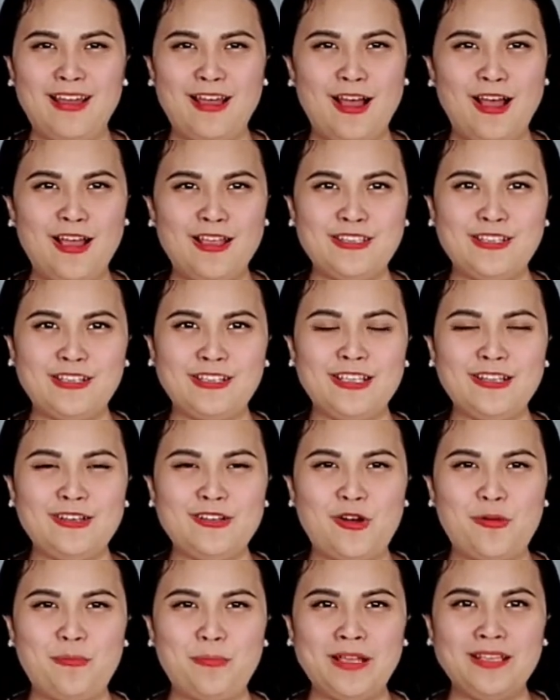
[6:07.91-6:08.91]
à, những cái
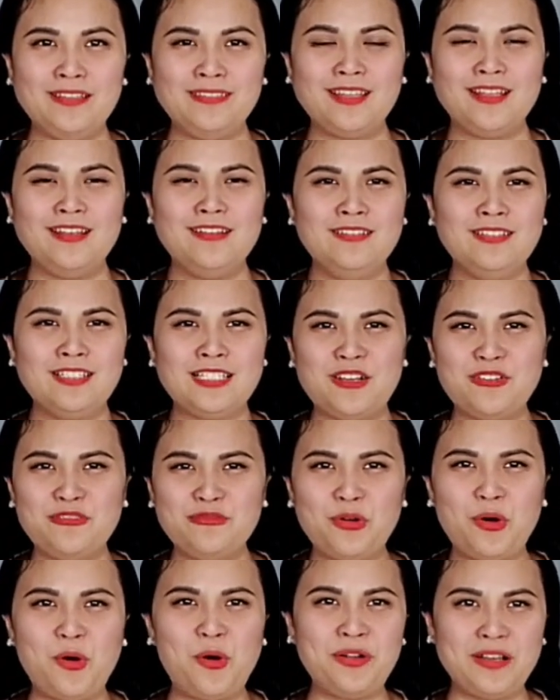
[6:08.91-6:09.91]
đồ máy tính cell
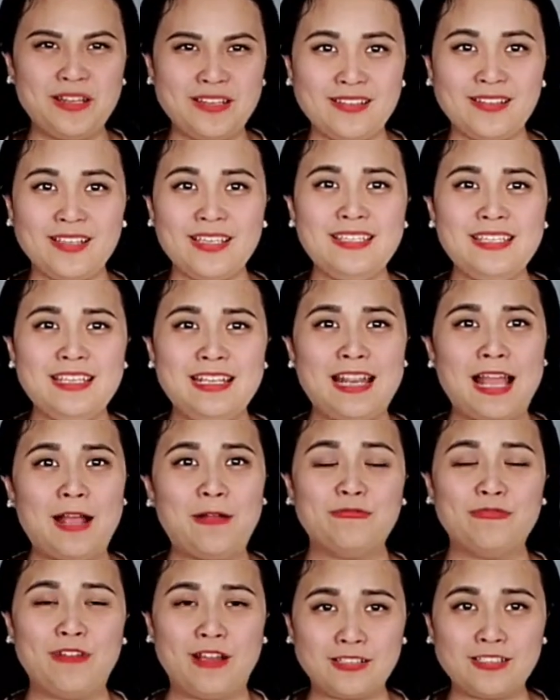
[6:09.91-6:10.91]
phone hay những cái gì
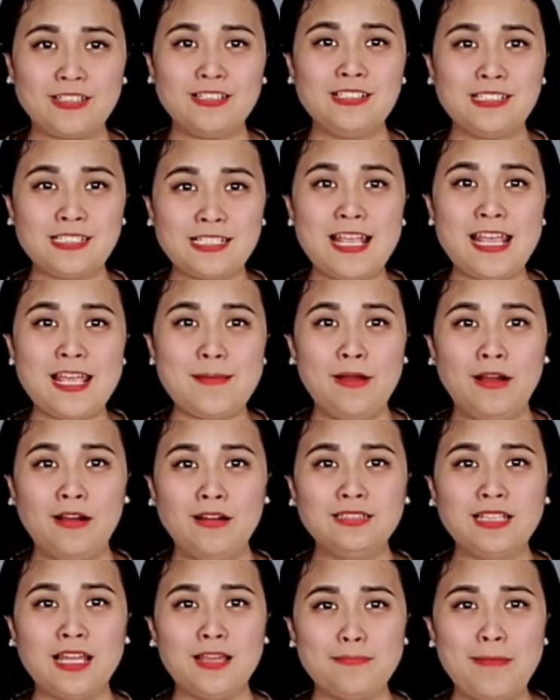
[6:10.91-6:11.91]
lặt vặt trên xe mà
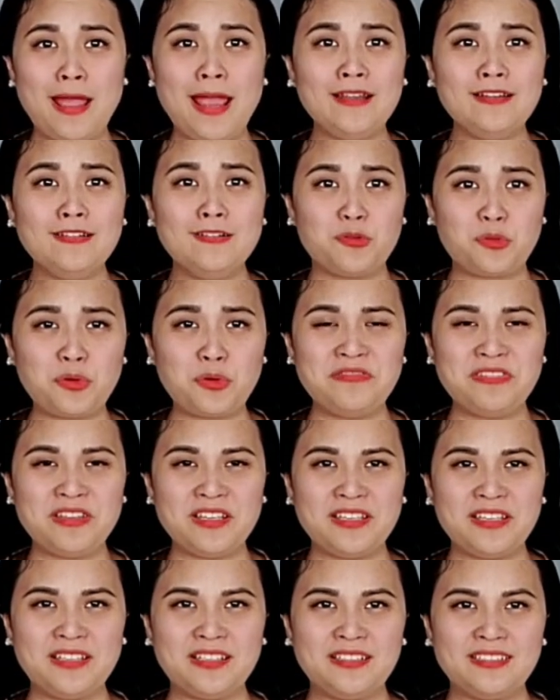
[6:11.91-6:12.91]
có thể bán được quý
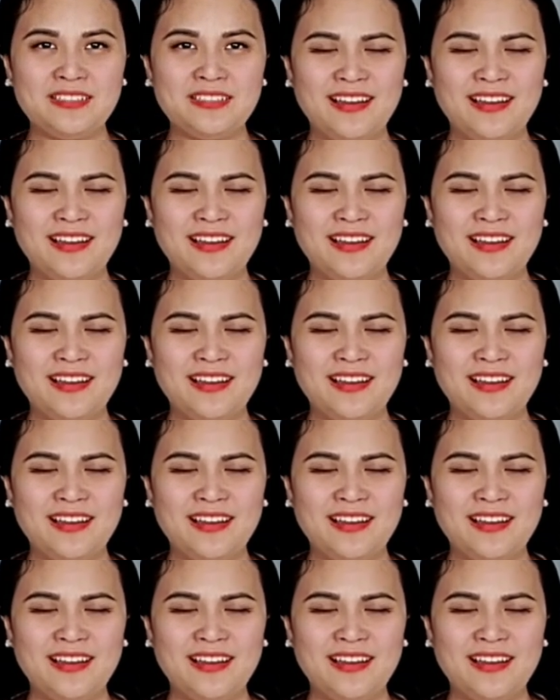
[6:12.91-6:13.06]
vị